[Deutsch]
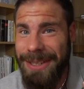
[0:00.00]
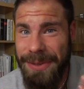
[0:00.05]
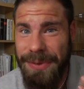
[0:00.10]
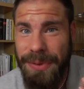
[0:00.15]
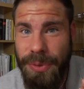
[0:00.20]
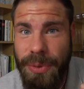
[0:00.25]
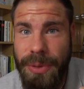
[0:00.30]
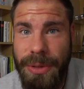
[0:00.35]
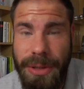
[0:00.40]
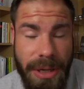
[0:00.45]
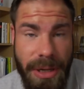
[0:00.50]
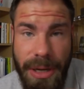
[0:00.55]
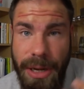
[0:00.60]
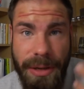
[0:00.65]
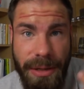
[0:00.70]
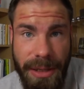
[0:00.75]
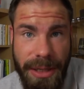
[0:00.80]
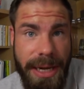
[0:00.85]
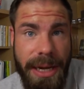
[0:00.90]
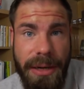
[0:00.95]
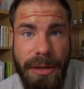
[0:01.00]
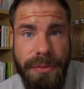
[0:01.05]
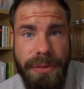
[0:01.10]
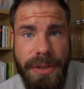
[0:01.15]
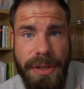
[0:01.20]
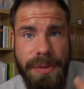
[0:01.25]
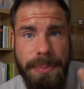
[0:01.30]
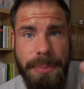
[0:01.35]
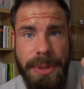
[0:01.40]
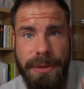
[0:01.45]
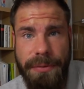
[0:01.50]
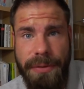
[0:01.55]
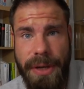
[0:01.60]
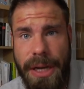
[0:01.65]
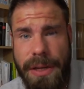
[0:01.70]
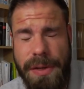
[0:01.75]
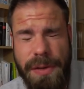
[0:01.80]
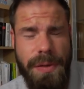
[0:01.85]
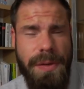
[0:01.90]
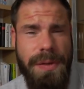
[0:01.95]
kriegst du äh, rein auf das
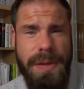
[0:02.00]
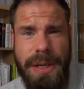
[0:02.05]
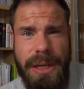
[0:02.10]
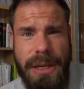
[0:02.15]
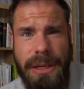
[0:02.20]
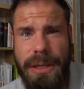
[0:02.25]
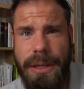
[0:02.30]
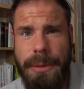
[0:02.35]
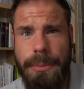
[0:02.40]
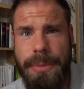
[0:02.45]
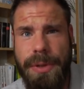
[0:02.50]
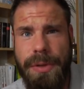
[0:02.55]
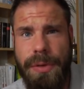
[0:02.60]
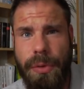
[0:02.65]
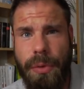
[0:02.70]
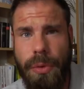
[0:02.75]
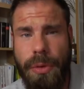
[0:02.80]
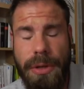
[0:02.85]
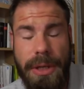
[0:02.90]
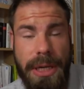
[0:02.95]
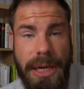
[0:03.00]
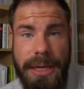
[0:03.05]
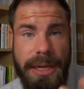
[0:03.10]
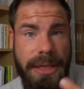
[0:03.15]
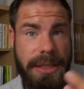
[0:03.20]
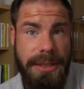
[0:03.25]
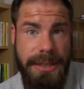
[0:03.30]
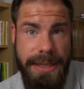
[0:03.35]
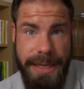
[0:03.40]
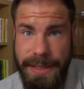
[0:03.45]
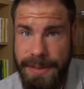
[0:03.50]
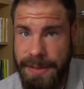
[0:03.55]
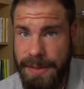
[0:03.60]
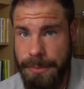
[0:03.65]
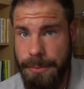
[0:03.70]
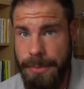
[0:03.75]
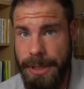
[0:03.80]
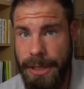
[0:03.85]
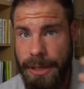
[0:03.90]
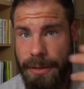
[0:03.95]
Privatsozialleben bezogen gar keine Dates
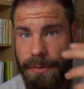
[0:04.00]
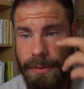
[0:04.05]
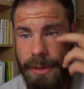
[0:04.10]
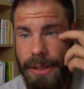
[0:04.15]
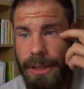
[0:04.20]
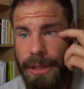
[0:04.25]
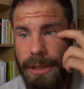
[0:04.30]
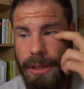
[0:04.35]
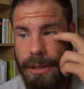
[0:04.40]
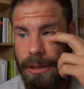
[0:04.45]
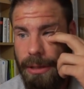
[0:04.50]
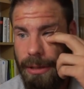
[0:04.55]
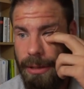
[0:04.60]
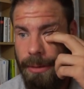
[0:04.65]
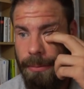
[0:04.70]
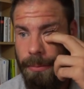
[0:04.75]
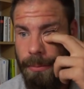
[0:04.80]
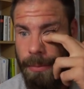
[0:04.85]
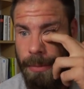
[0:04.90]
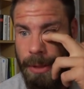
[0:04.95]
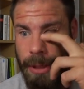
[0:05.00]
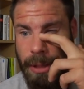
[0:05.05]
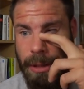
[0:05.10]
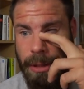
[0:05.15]
mehr, weil ähm,